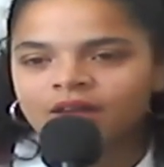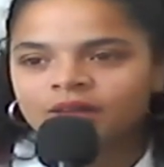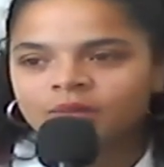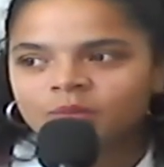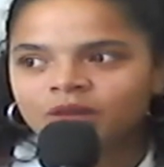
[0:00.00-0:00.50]

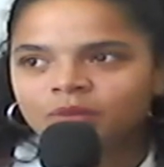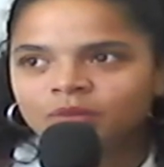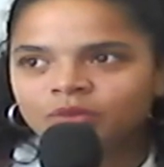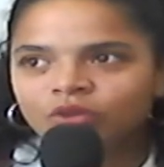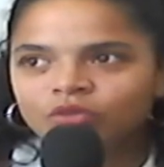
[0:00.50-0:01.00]
Mais en
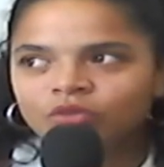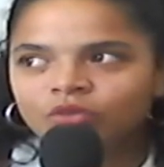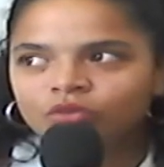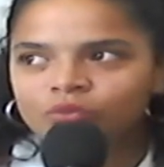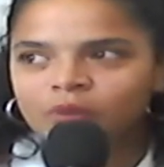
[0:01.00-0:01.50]
même temps, je, ne
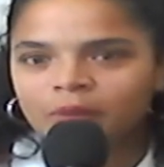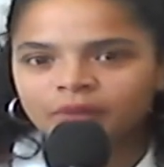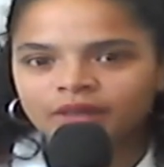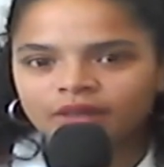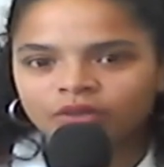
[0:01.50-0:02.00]
suis pas
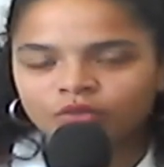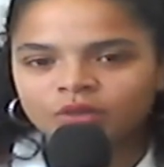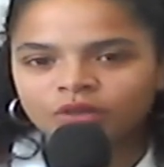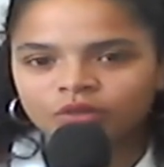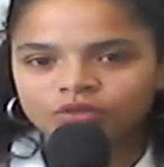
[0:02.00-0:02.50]
prêt
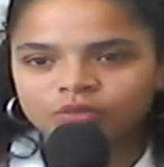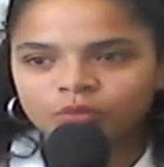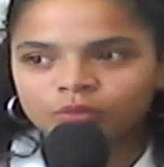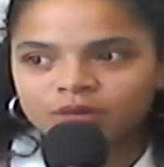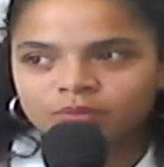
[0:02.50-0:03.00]
d'assumer d'enlever
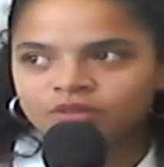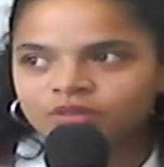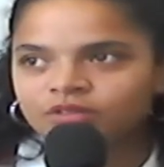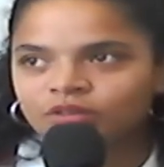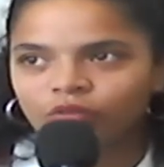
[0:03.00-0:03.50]
mon plâtre parce que
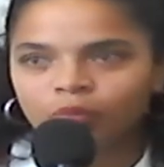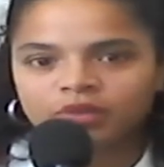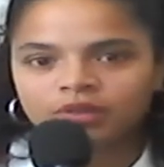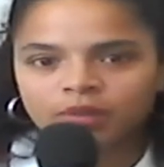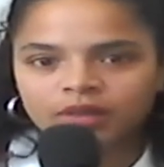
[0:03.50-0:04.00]
les gens vont me
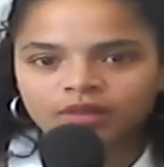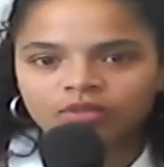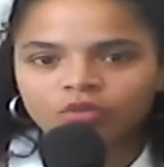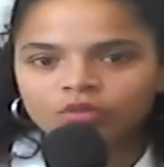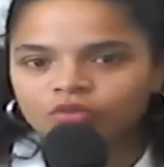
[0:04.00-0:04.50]
poser plein de
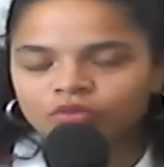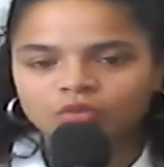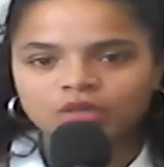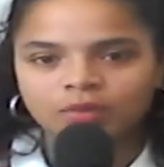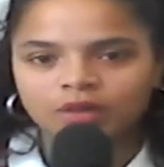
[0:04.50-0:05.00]
questions, ils vont
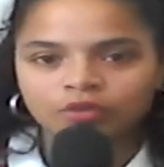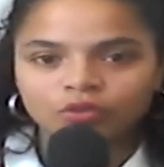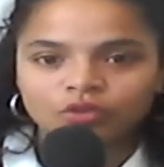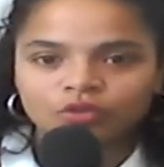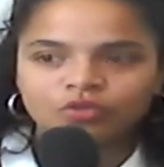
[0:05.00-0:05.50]
me dire plein de
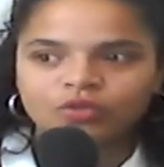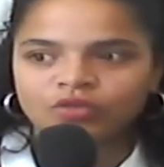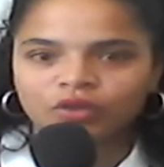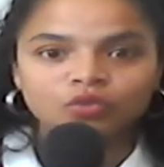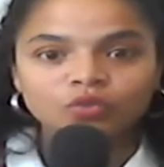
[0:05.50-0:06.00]
trucs, je devais
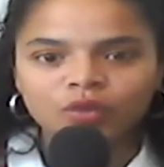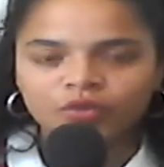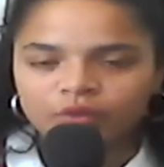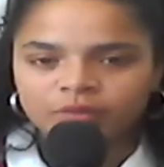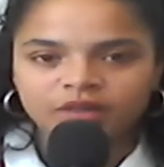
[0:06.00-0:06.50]
voir toute ma
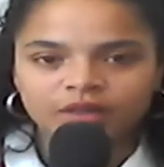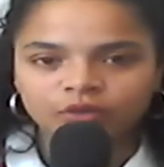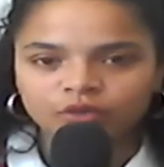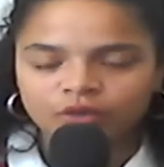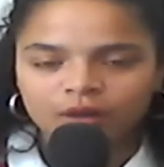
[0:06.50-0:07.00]
famille
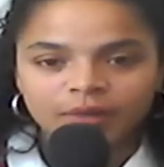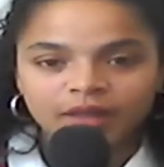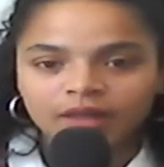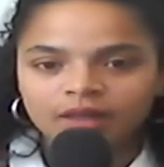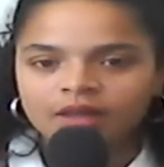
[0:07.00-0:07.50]
quelques jours
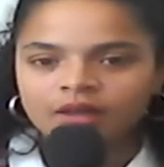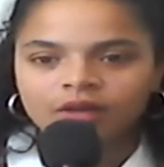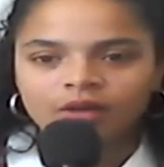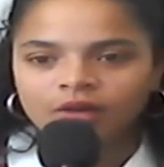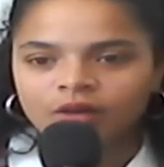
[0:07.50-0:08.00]
après.
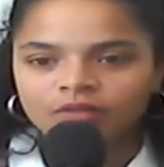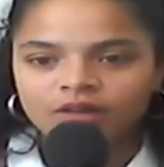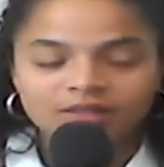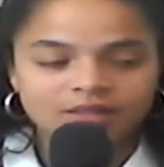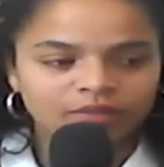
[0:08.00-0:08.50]
Euh,
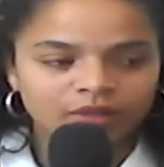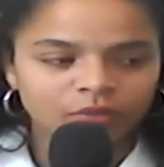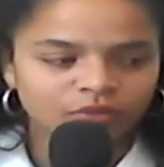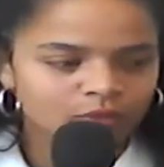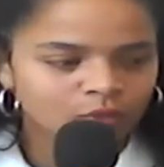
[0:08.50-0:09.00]
voilà, c'était
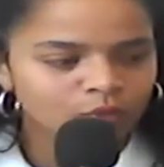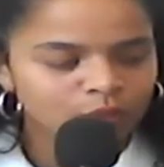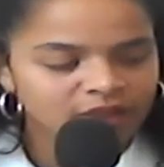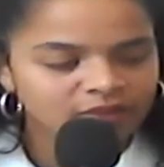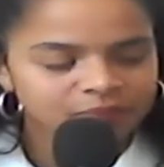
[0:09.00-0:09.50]
vraiment, vraiment
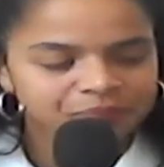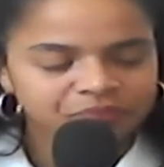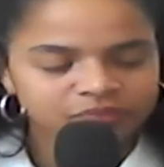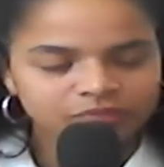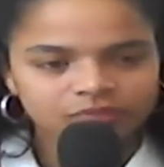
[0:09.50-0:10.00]
complexe.
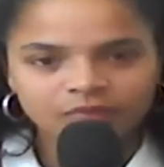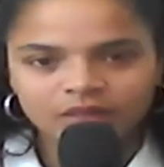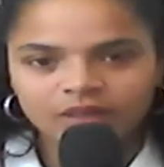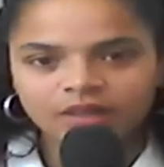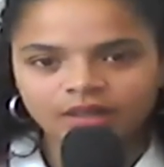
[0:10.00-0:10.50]

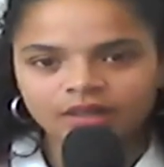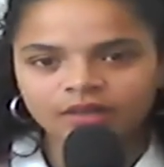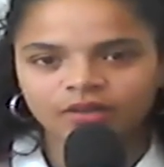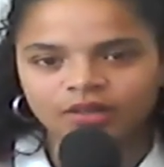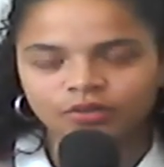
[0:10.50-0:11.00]

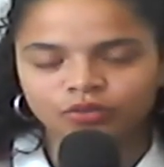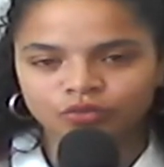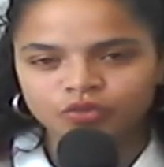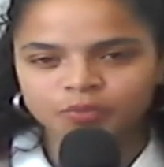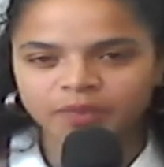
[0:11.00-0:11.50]
Euh, et, donc du
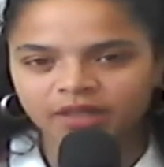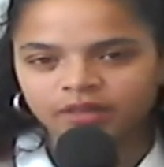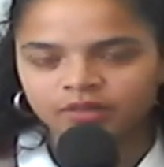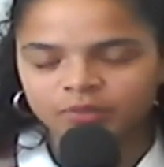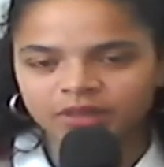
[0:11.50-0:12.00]
coup, je
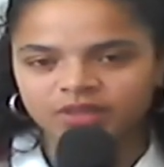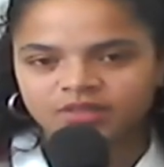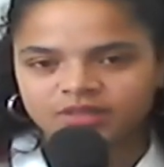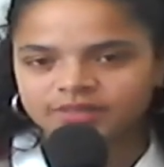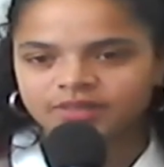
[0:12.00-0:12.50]
priais, je priais,
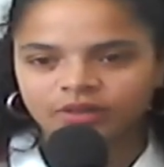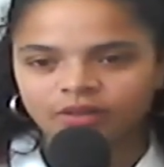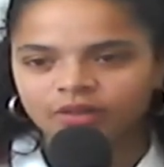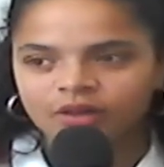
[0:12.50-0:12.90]
je dis Seigneur,